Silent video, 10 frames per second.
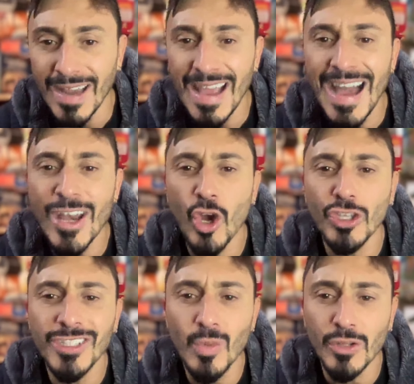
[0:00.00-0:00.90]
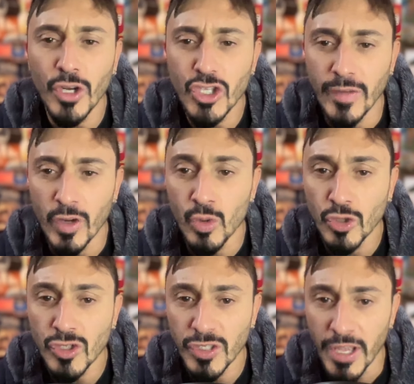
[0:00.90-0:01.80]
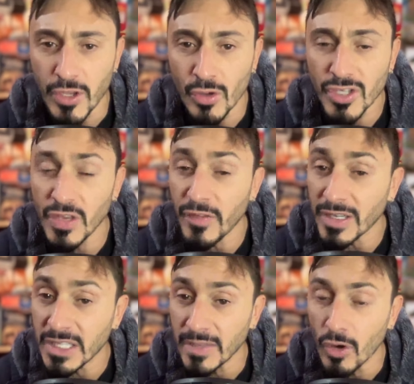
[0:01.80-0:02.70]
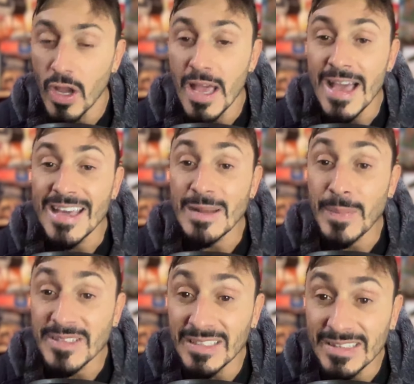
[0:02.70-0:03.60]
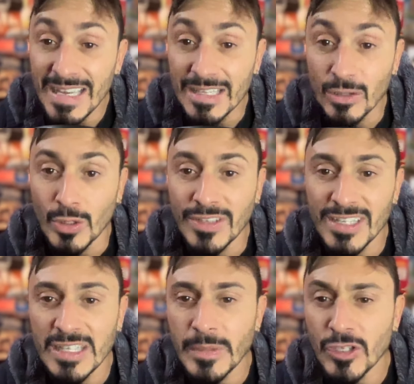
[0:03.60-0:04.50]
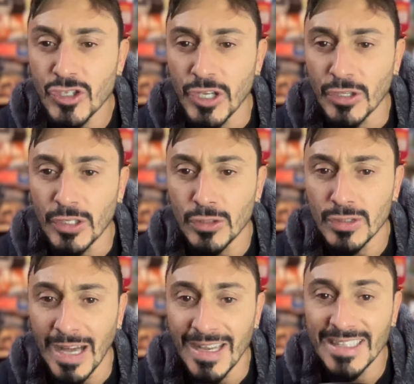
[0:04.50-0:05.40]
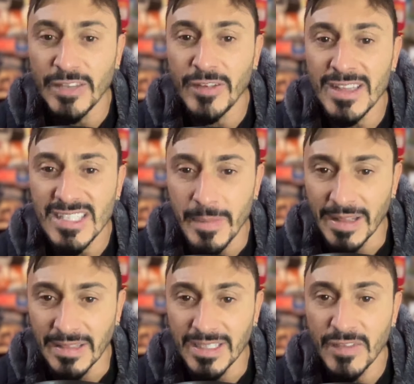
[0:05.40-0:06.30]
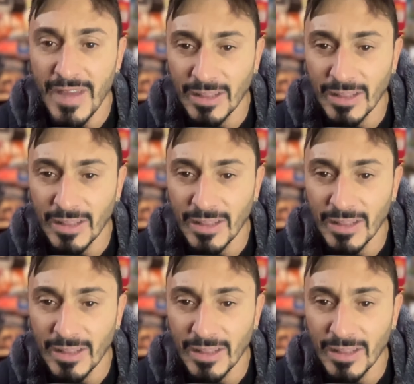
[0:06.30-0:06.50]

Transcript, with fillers: hanno continuato a ricevere un sostegno significativo, rappresentando il 30% del totale dei finanziamenti di venture